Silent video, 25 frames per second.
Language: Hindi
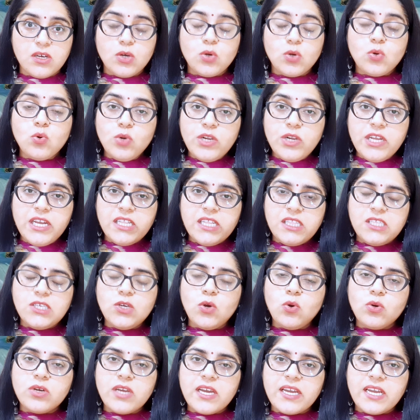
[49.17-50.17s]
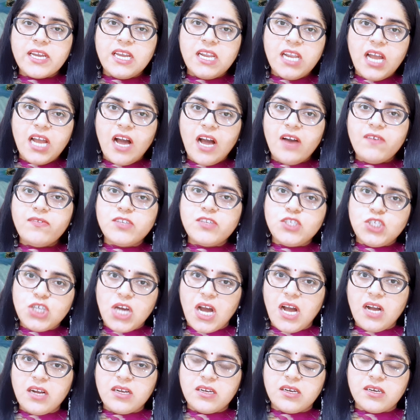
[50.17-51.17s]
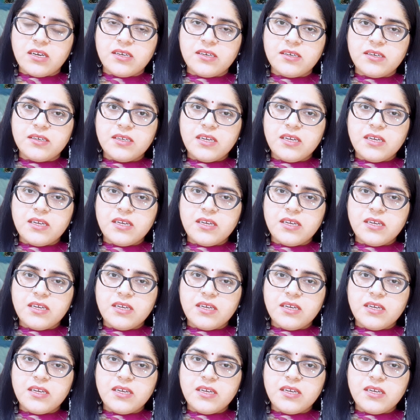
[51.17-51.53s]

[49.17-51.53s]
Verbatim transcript: कुरीतियों के खिलाफ जाकर